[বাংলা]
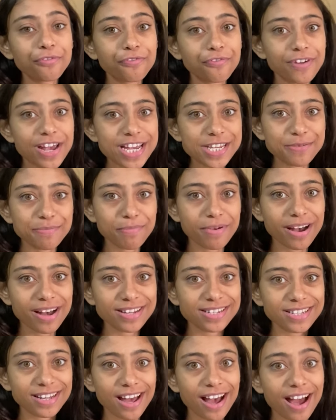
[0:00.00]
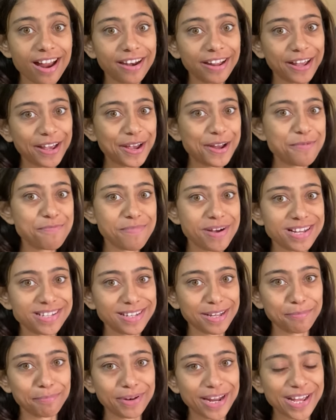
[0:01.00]
ফেস মাস্ক আর হেয়ার মাস্ক
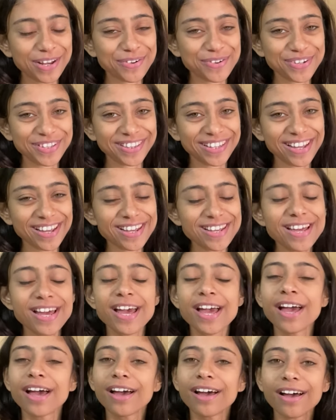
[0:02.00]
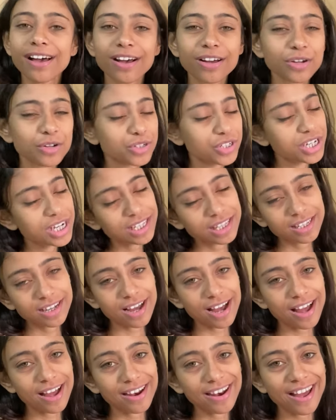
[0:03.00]
অ্যাপ্লাই করতে
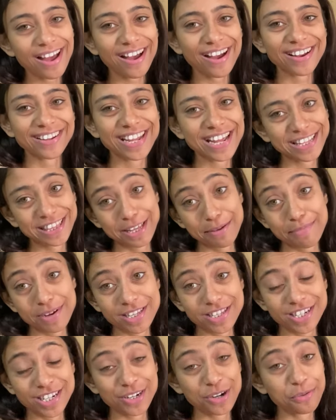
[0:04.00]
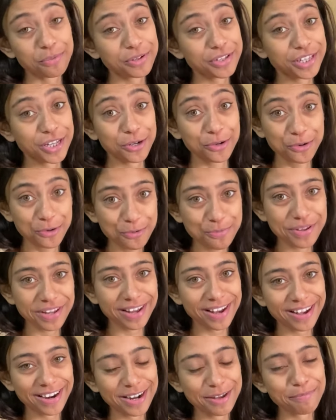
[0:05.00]
শীতকাল আর দেখতেই পাচ্ছেন অবস্থা খুবই
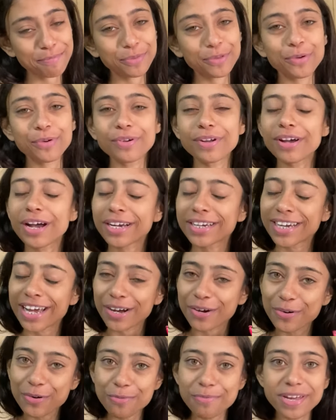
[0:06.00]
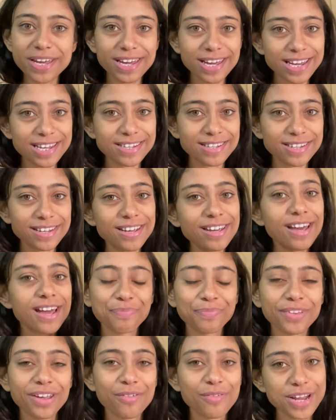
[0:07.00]
খারাপ তো এটা খুবই ইজি
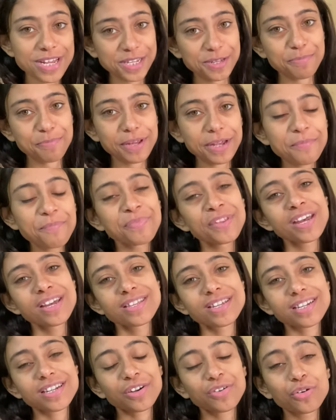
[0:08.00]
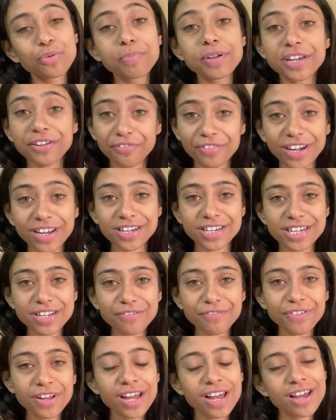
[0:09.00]
রেসিপি যেটা খুবই এফেক্টিভ
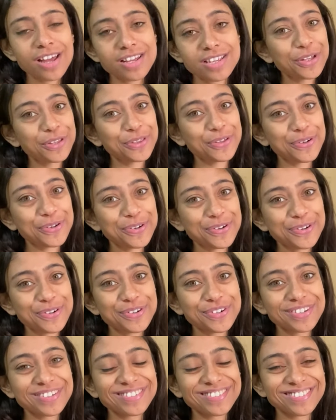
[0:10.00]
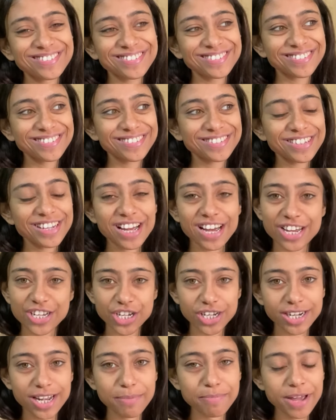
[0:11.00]
তো
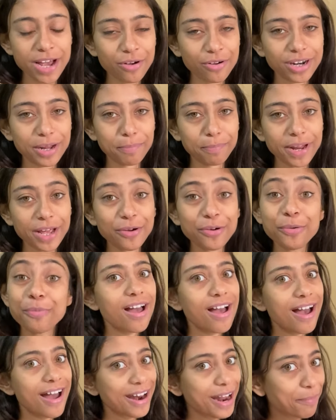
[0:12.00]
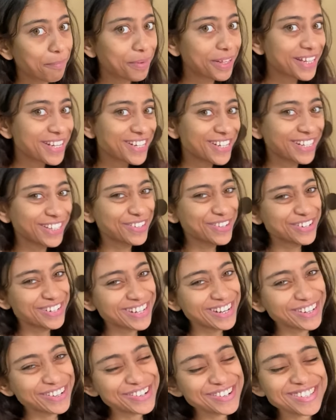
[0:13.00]
সেটা আমি এখন অ্যাপ্লাই করবো আর আপনাদের সাথে
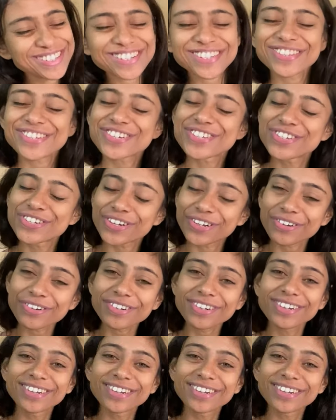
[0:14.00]
শেয়ার করছি তো চলুন